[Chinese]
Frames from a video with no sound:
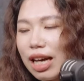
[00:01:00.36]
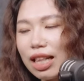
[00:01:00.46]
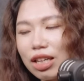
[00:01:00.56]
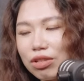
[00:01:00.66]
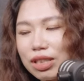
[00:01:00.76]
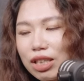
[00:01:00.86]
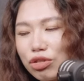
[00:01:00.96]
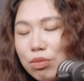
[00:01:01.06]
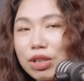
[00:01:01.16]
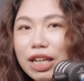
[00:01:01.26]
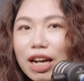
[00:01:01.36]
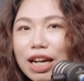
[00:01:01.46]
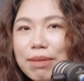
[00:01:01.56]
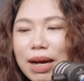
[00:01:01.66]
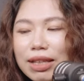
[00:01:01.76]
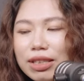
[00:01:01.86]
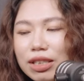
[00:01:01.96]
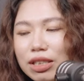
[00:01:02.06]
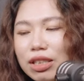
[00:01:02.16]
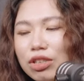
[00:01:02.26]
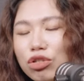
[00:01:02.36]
Hello，这个周末你要干嘛呢？